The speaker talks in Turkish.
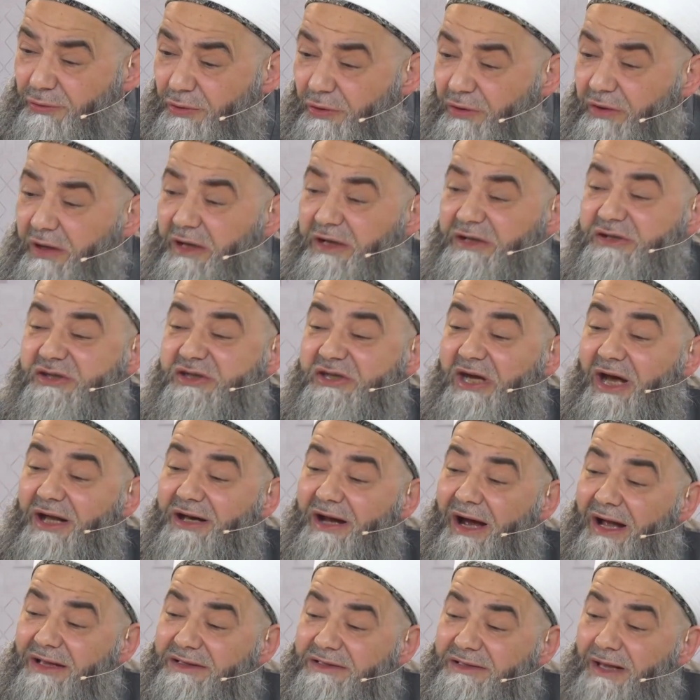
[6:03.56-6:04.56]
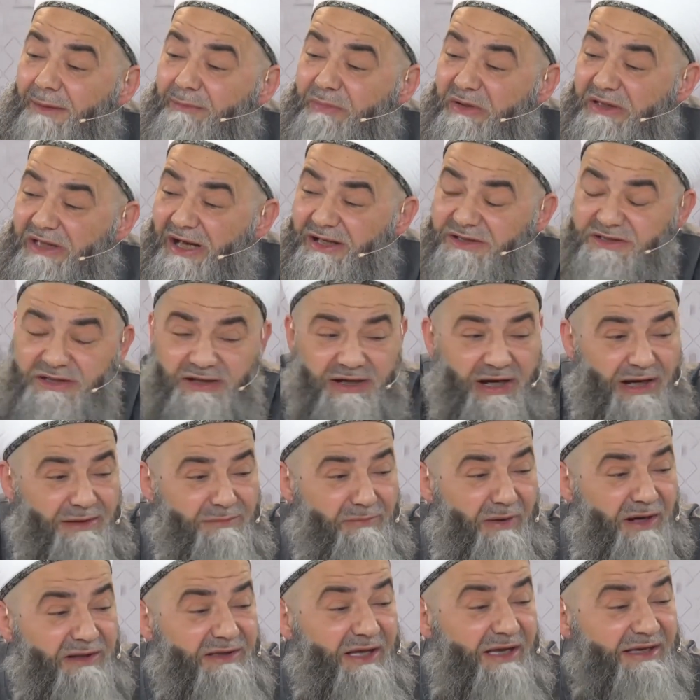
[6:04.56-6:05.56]
diyor, şeriatta bid'at
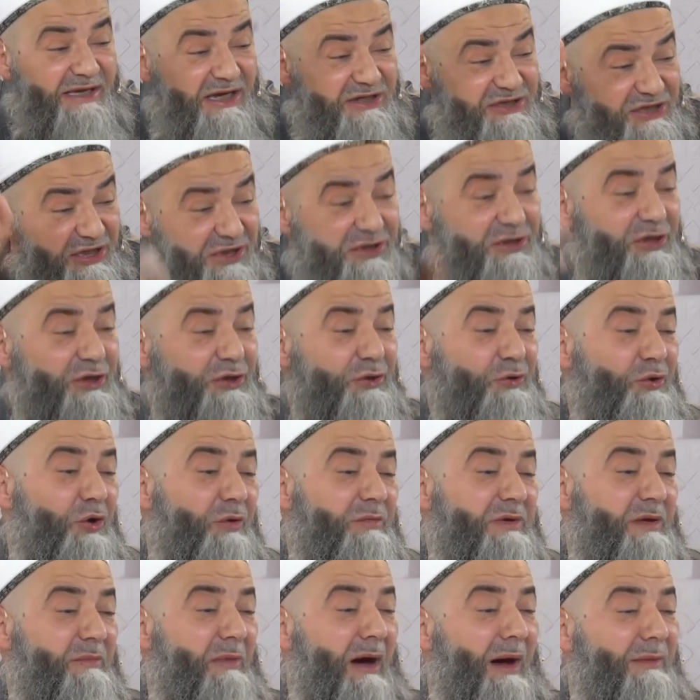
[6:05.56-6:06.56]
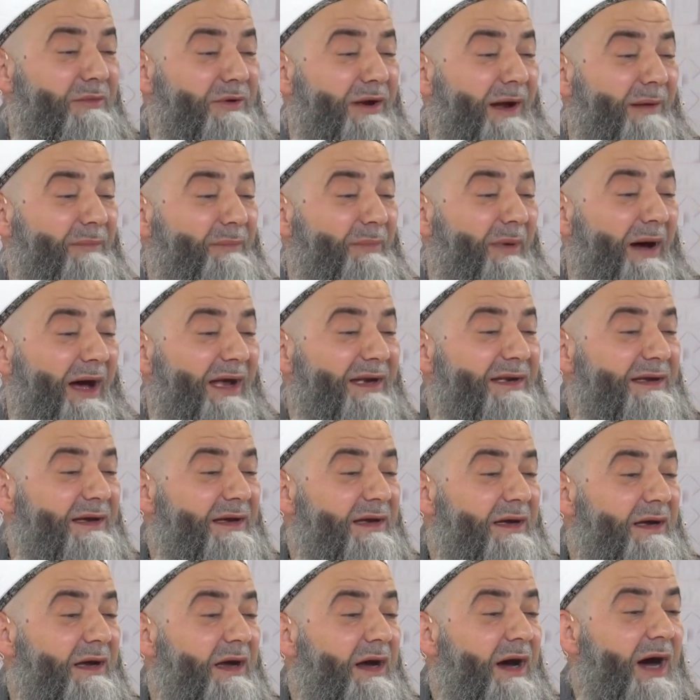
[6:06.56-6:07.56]
çıkartmakla eşittir diyor İmam-ı Rabbani.
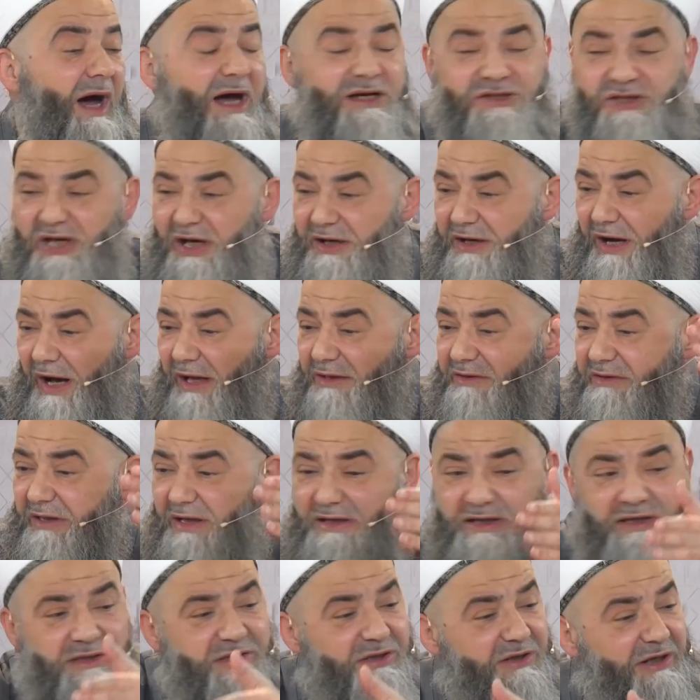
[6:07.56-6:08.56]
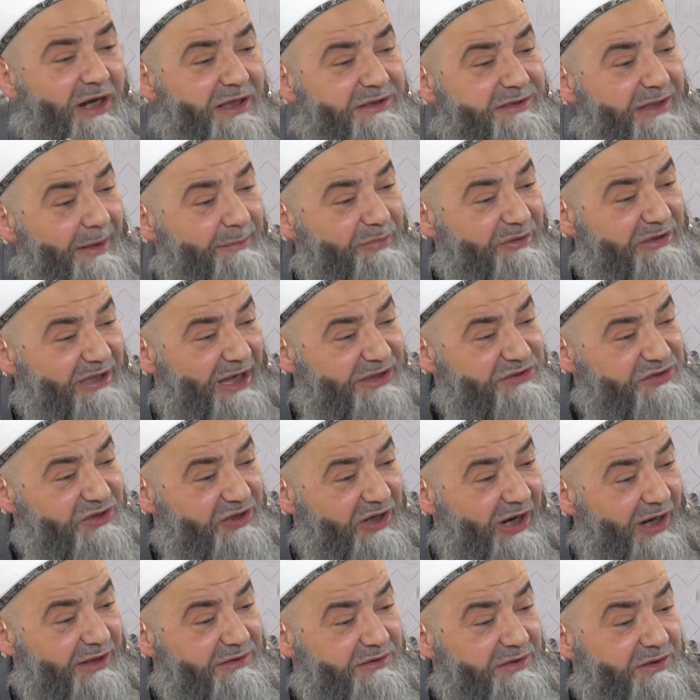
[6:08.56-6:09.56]
Ha şeriatta, itikatta bid'at
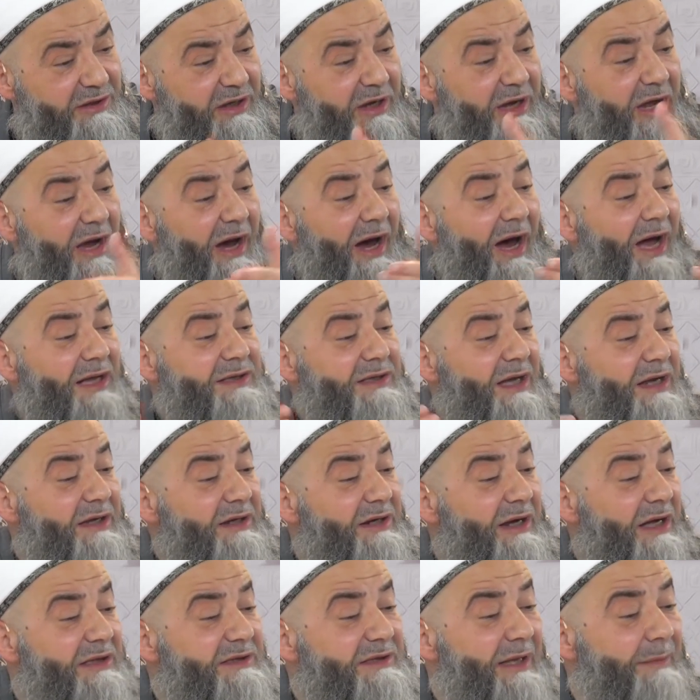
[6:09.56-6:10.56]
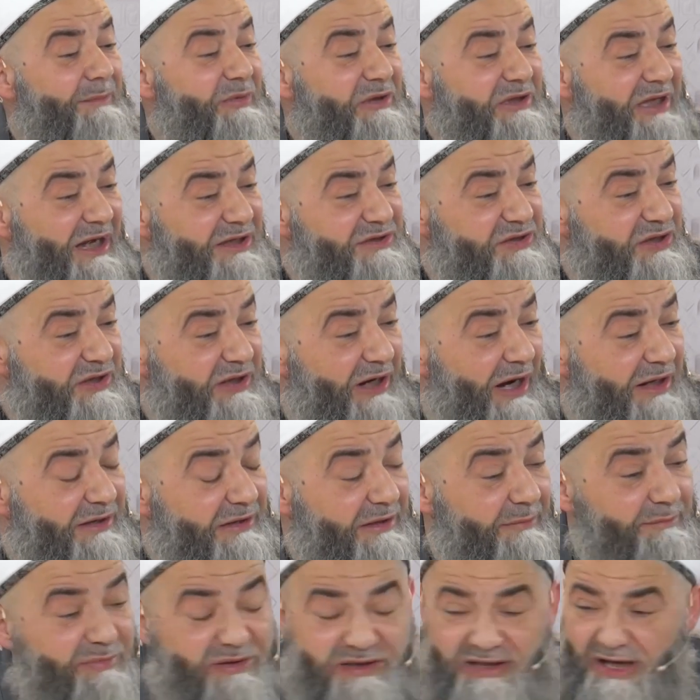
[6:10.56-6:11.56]
çıkarttın, ha tarikatta bid'at
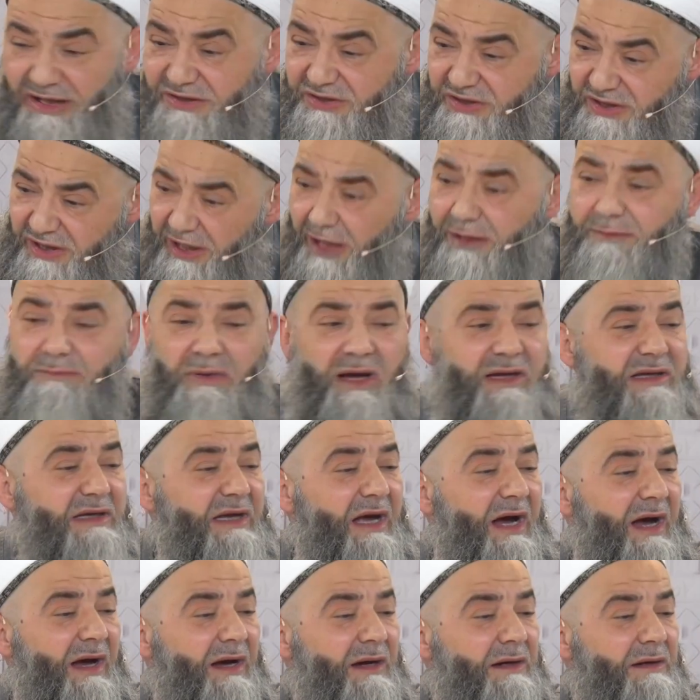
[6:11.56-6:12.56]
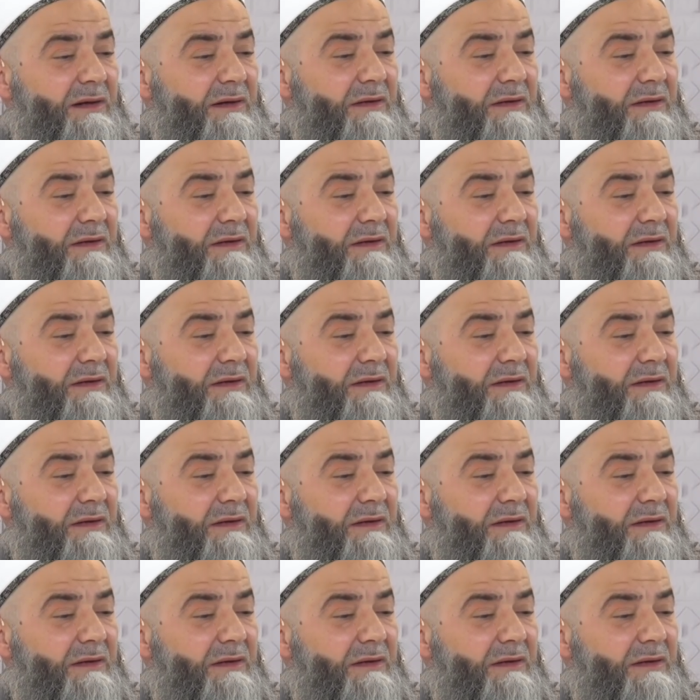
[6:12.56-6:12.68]
çıkarttın. Bid'at çıkartmayın ya.